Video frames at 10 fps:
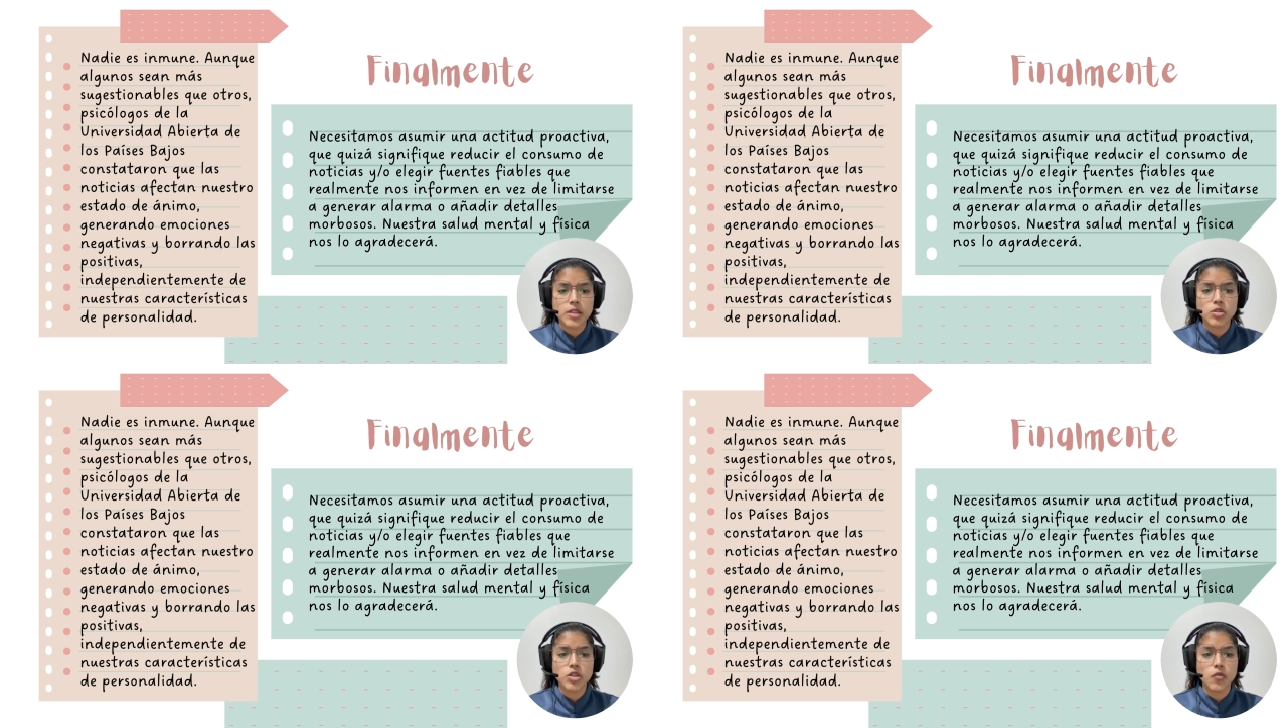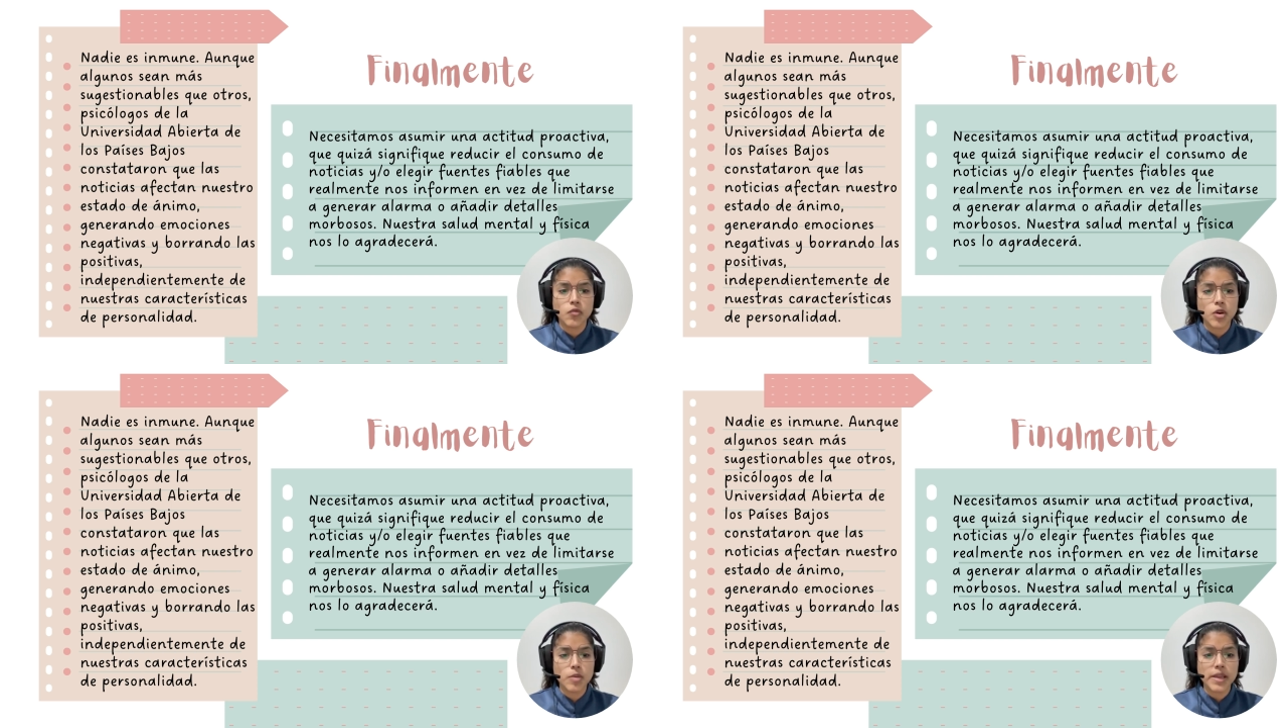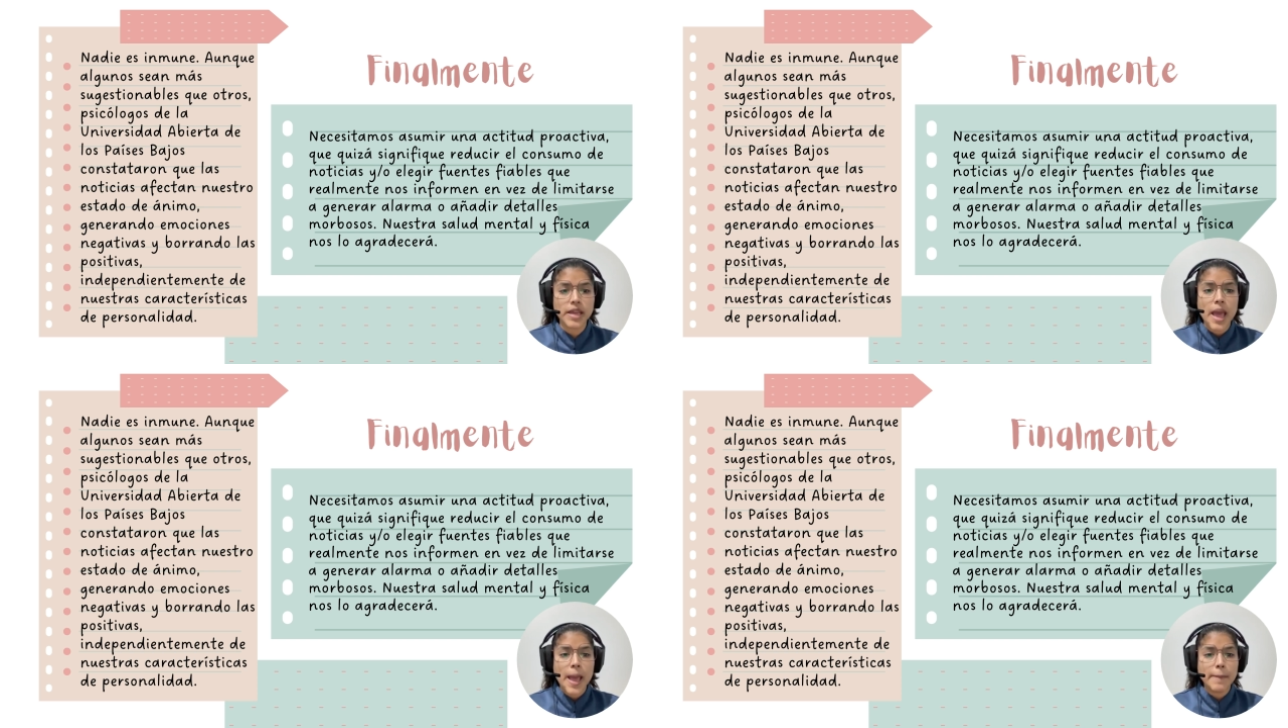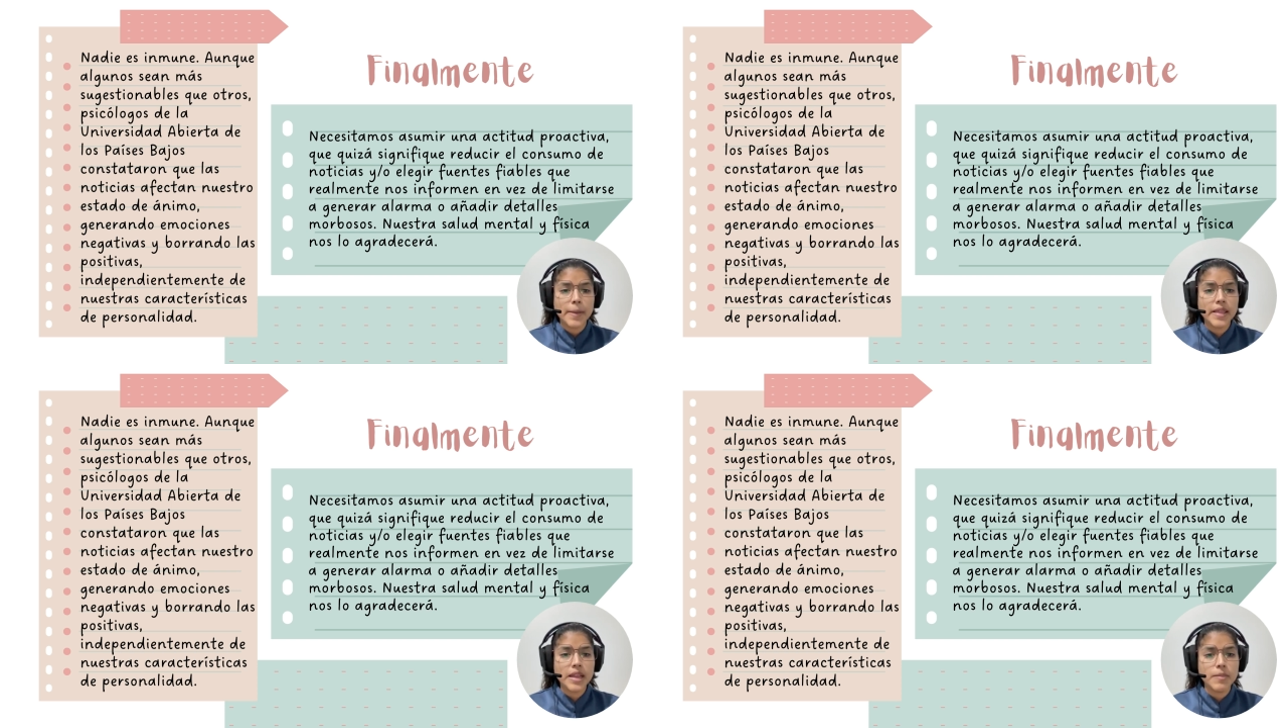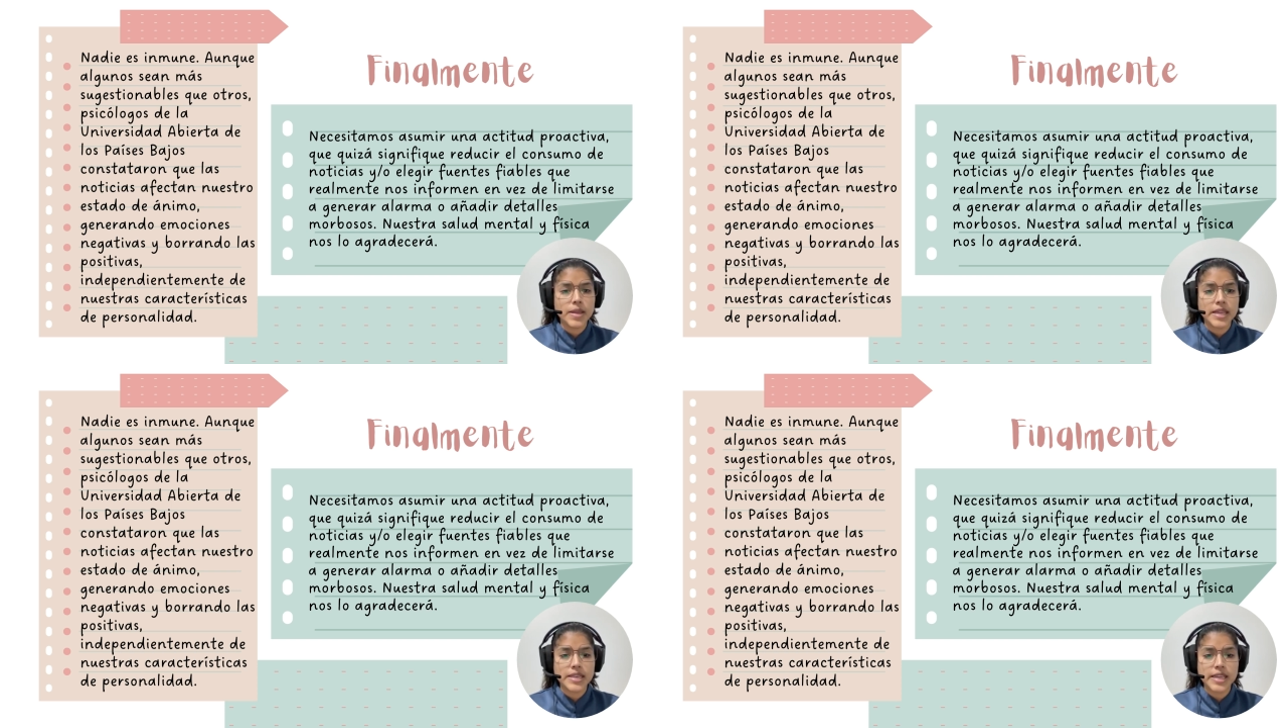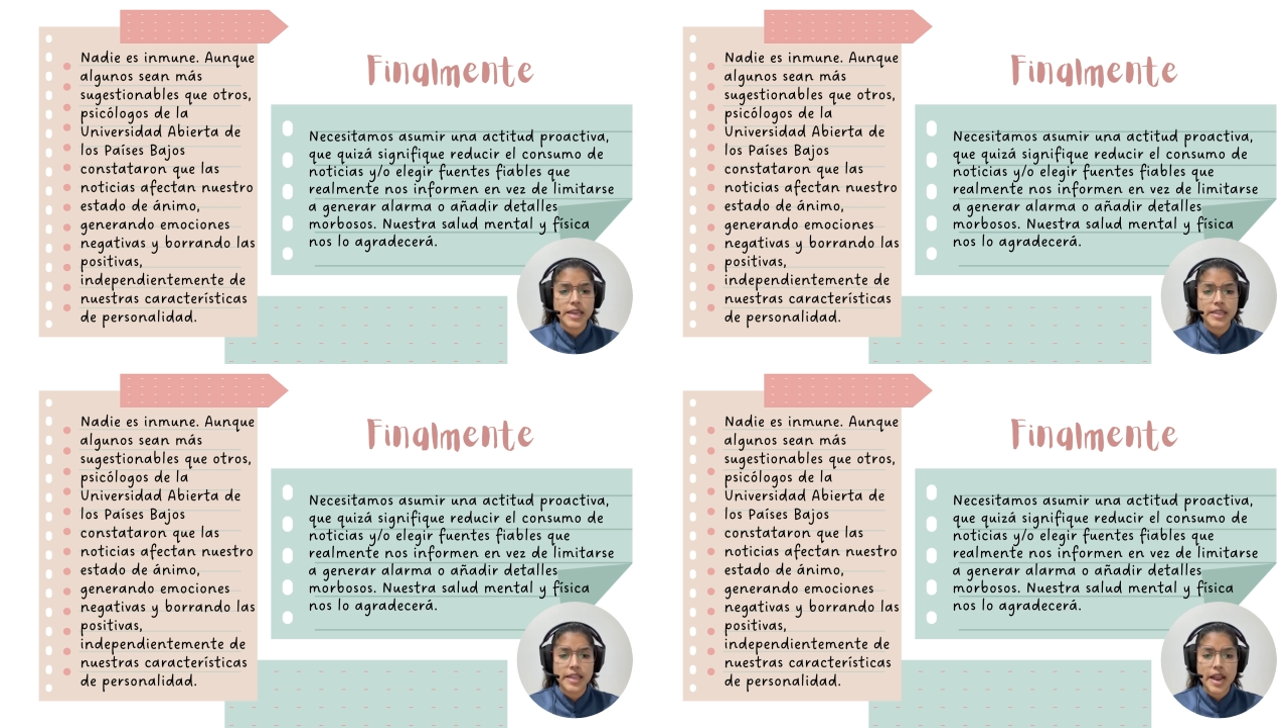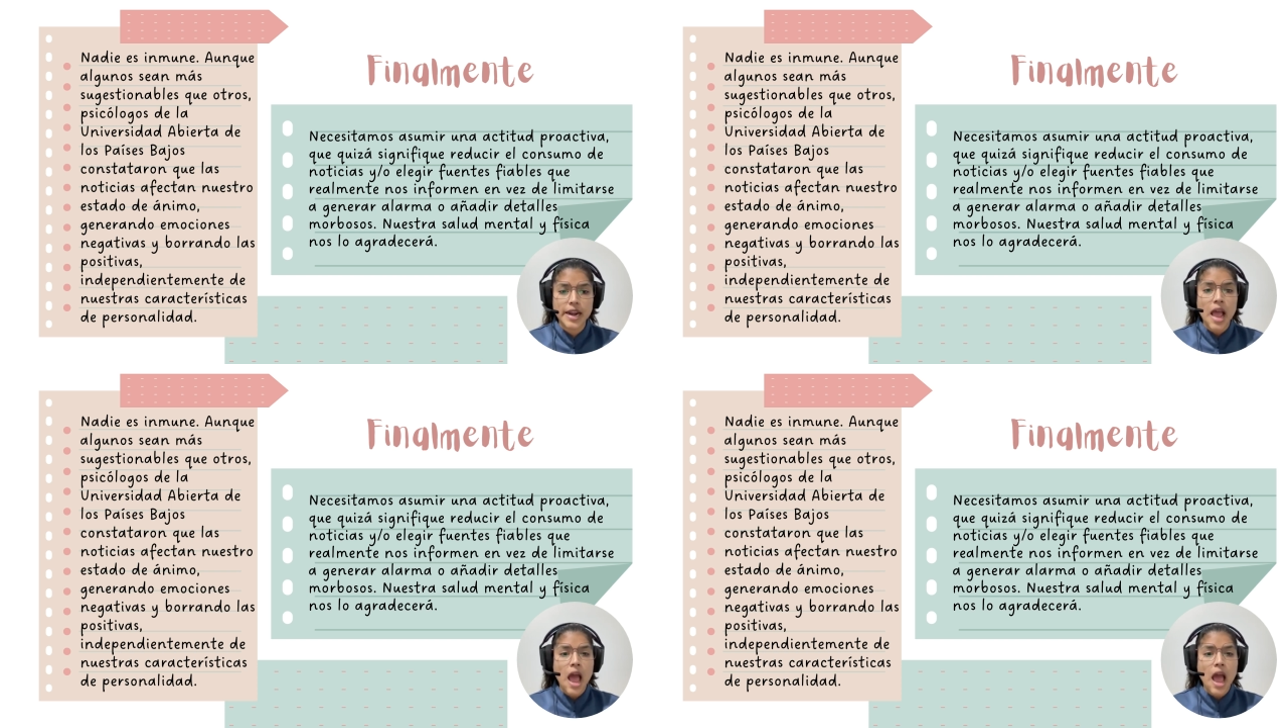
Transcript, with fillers: nos informen en vez de limitarse a generar,